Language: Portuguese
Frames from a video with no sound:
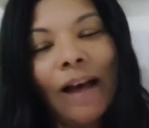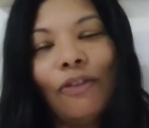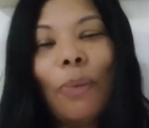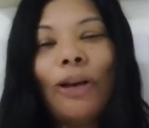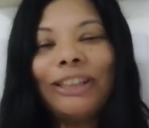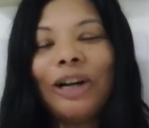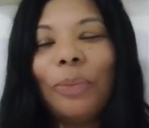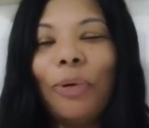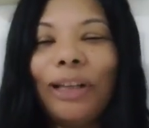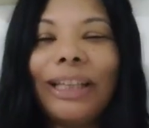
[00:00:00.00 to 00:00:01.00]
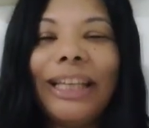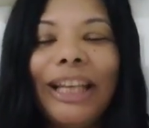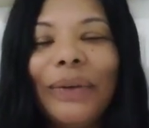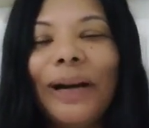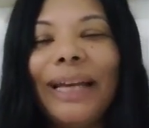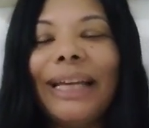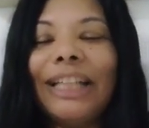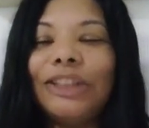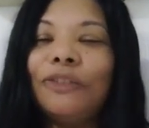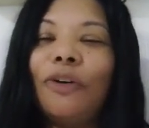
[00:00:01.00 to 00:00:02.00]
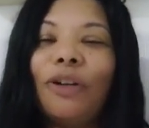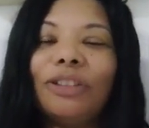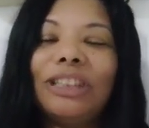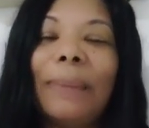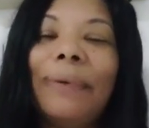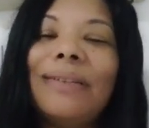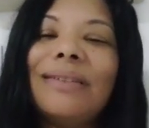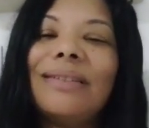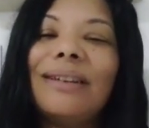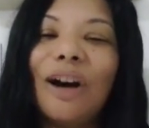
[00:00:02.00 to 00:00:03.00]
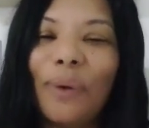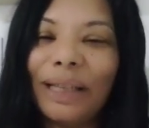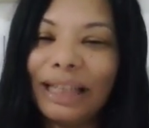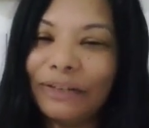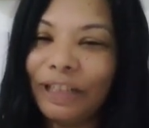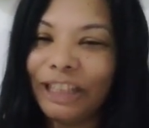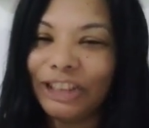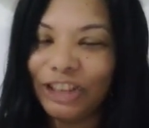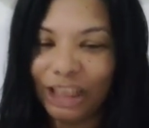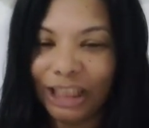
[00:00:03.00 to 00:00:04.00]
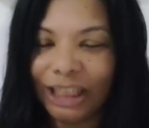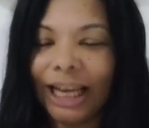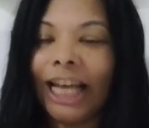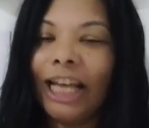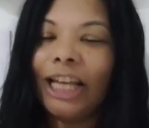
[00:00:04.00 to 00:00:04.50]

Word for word: Vou mostrar um pouquinho aí as fotos da mansão aí da Virgínia, né?